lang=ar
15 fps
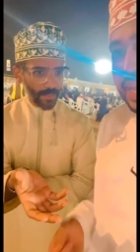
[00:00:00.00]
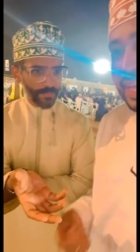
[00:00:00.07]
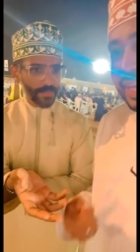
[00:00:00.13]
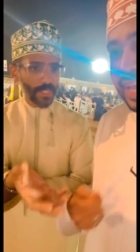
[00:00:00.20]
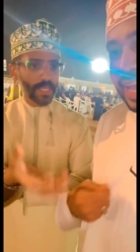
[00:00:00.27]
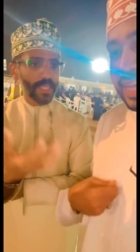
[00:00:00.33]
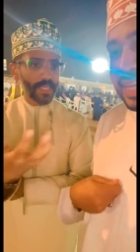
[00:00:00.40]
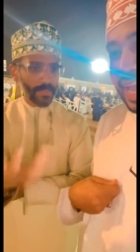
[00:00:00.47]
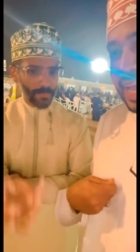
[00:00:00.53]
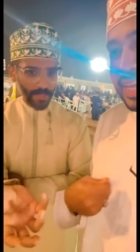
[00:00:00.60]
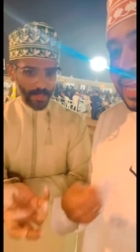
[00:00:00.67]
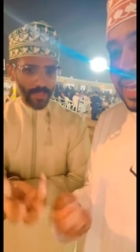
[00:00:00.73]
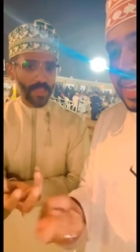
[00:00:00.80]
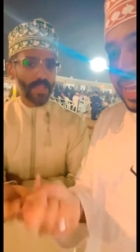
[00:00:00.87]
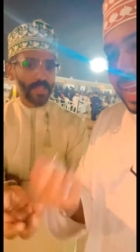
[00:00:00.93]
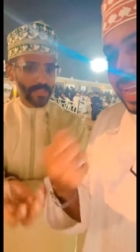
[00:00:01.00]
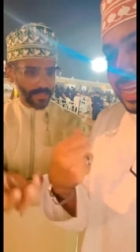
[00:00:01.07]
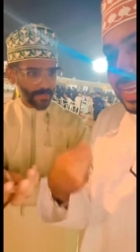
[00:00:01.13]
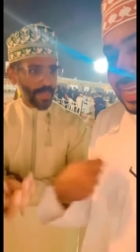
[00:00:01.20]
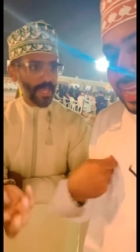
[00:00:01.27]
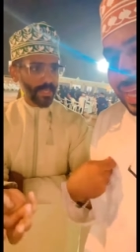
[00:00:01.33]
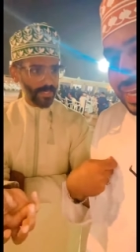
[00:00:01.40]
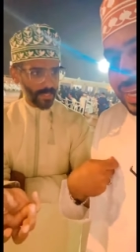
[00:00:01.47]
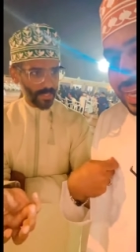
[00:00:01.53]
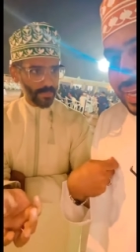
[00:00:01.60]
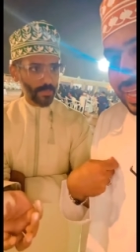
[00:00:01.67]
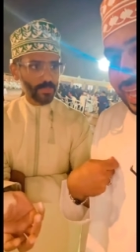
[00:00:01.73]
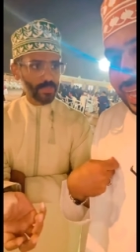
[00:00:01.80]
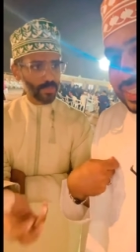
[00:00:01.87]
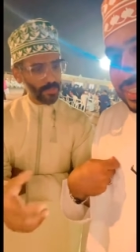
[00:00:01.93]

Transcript: عنك ان, أن اللي اللي, اللي